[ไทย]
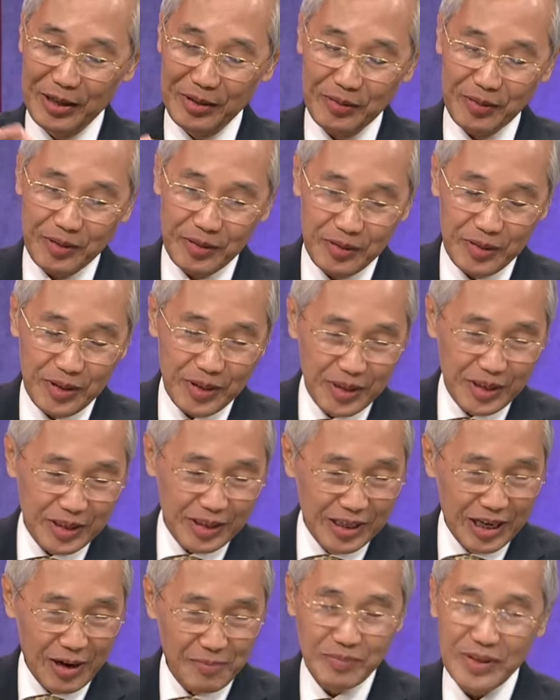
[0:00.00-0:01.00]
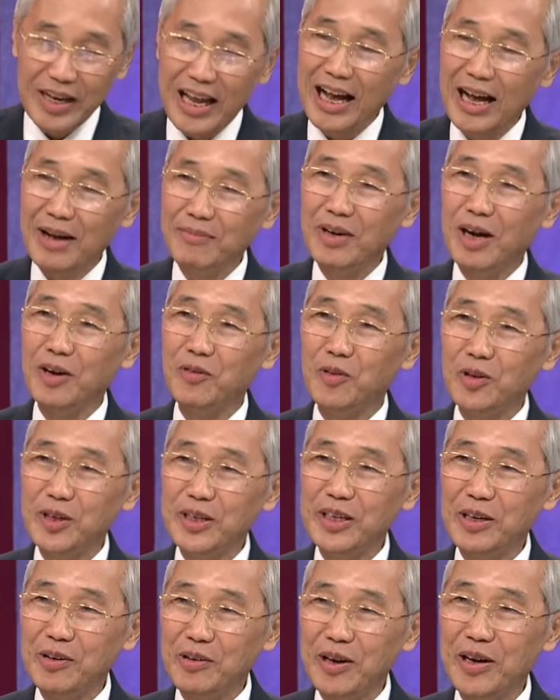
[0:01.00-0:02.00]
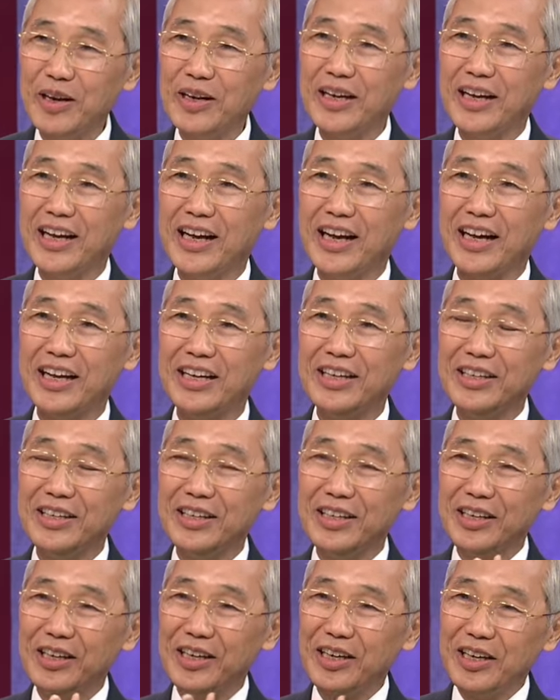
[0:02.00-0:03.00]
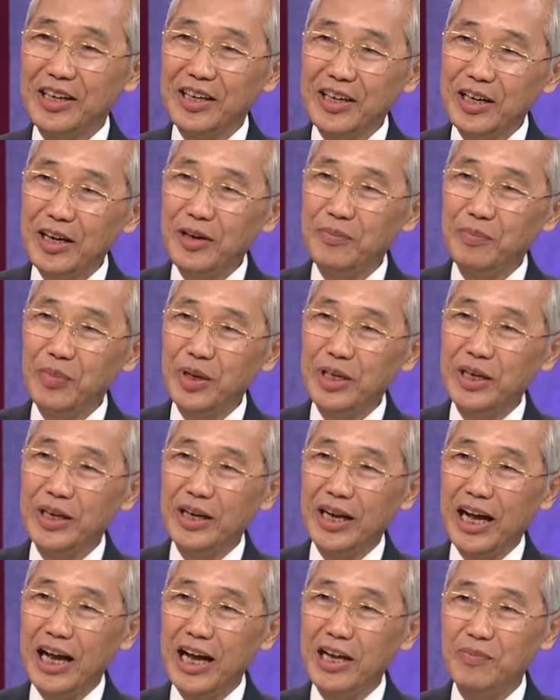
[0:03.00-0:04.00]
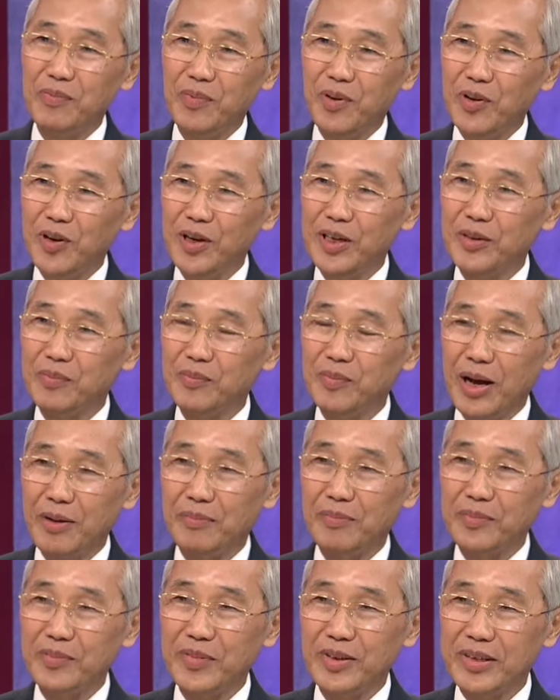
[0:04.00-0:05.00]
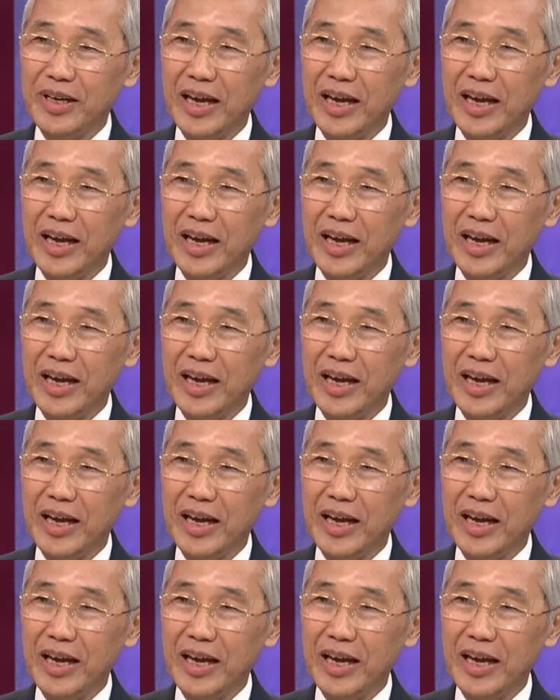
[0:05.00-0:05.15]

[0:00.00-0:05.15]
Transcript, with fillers: ือดำน้ำอาวุธนิวเคลียร์ เครื่องบินไอพ่นแบบ